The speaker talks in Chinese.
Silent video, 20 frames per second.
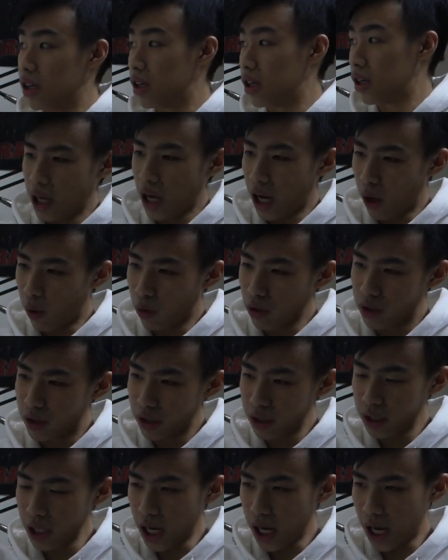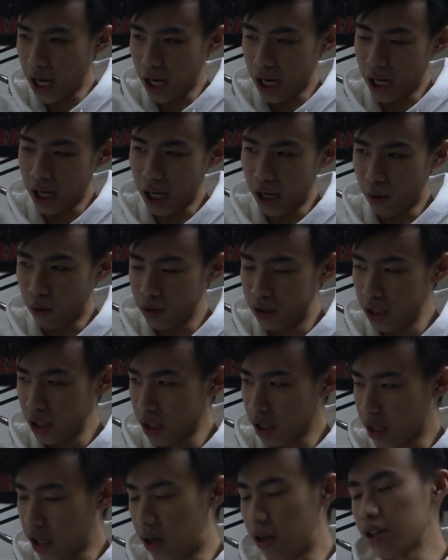那我支架，我今
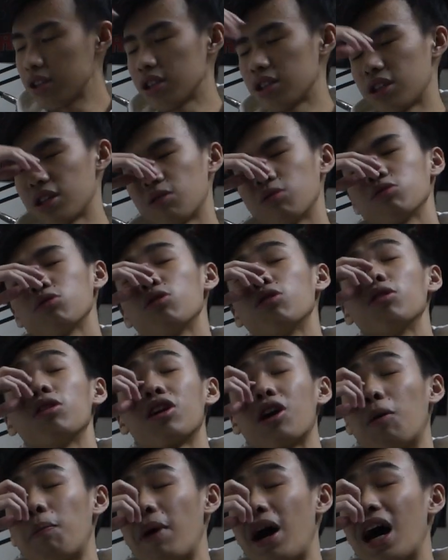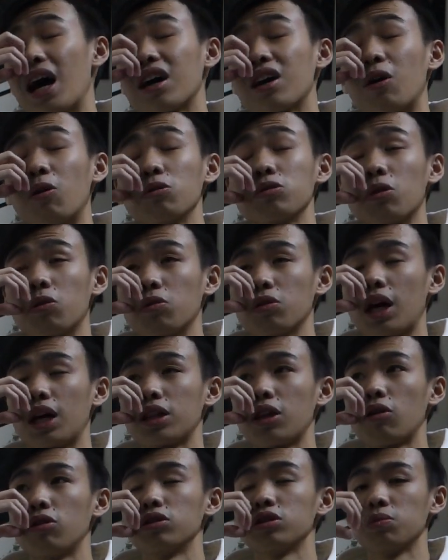天搞一整天，我终于搞把它搞懂，它
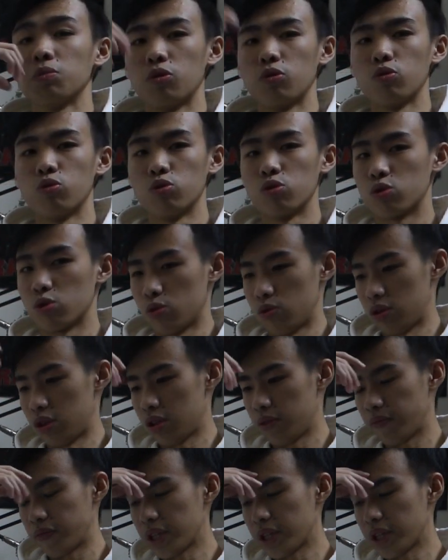到底是怎么运作的。